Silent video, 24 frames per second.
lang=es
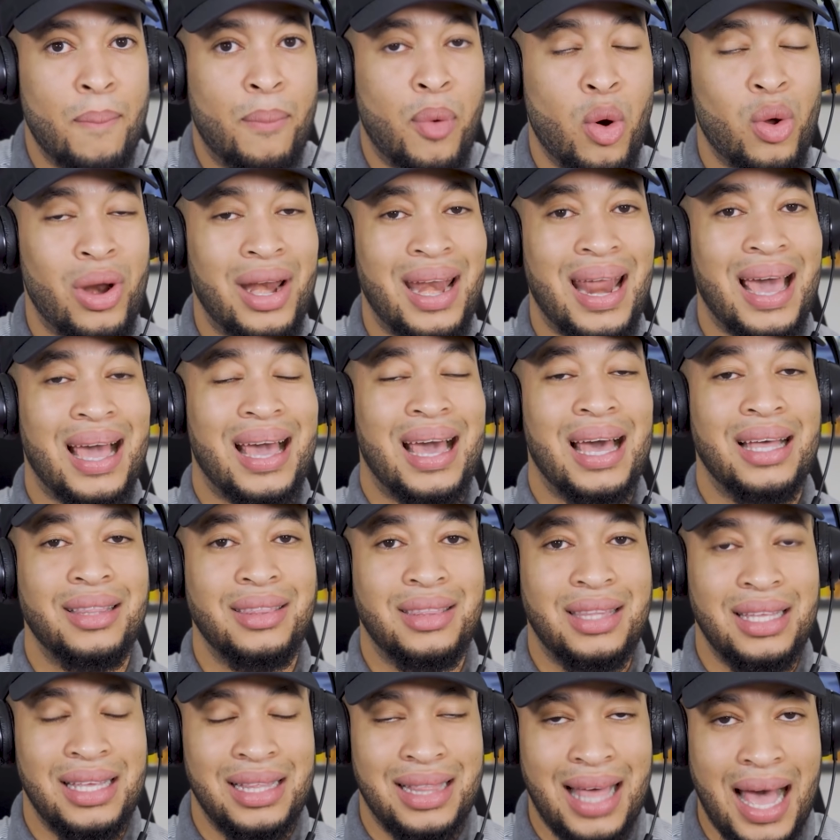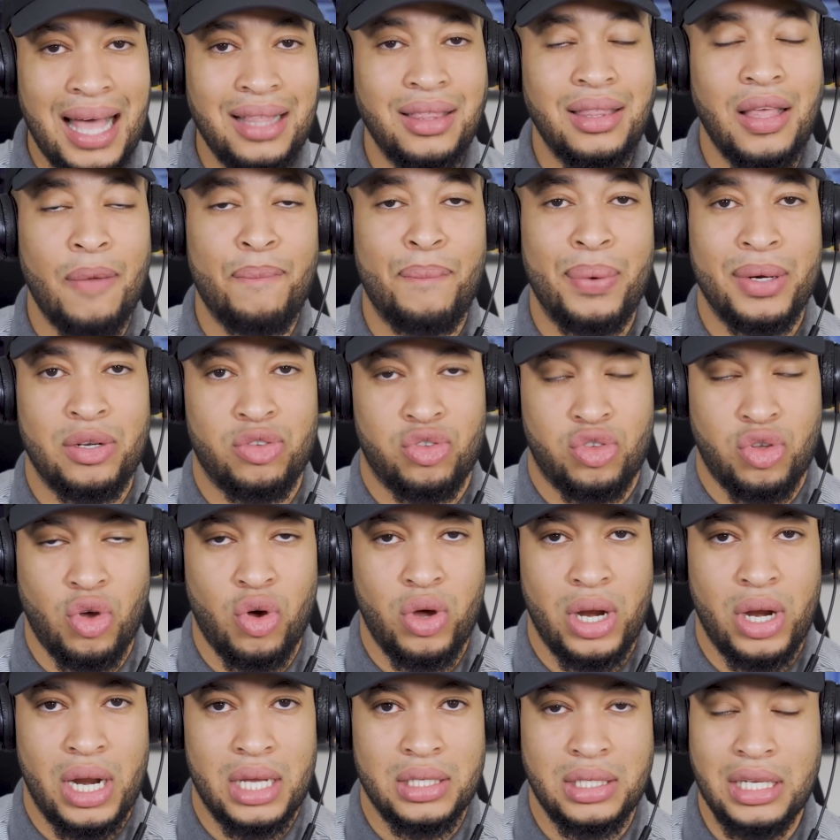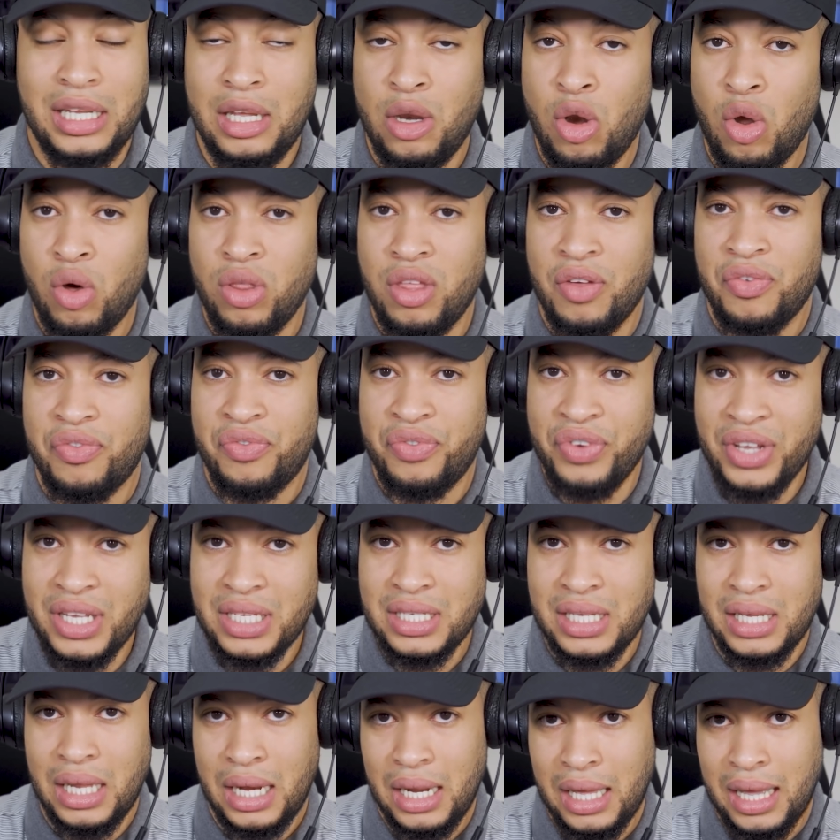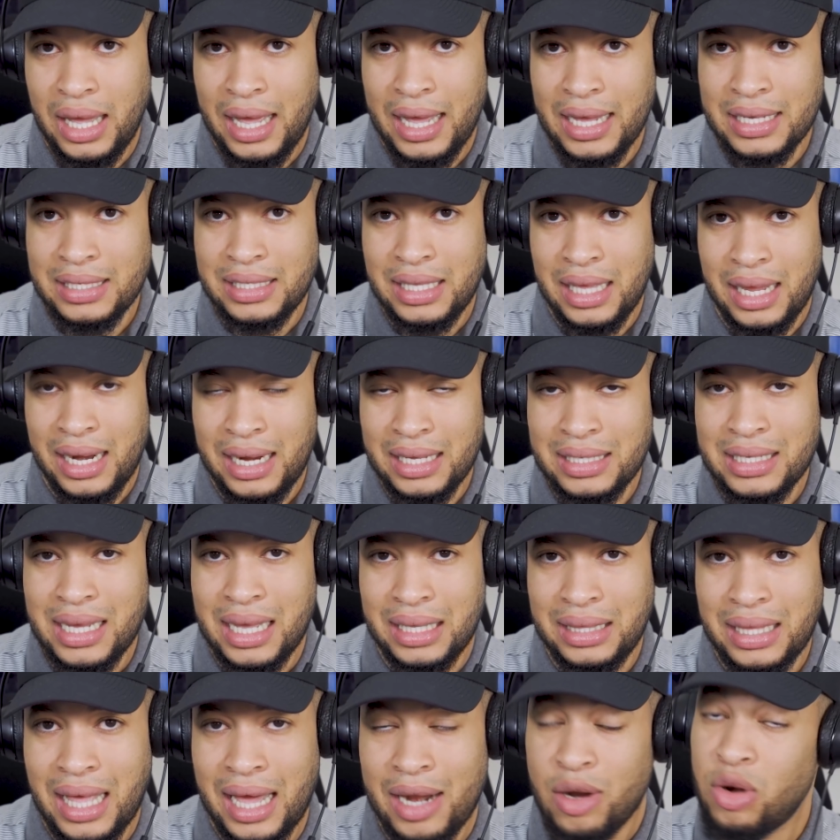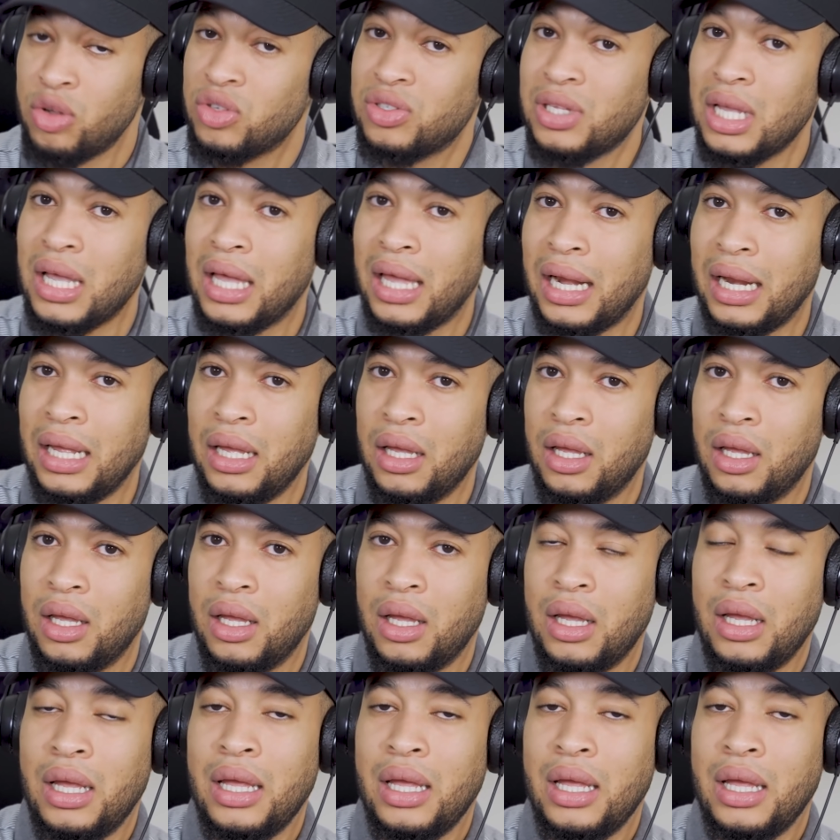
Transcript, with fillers: por la cantidad de personas y lo difícil que es de rescatarlos, se cree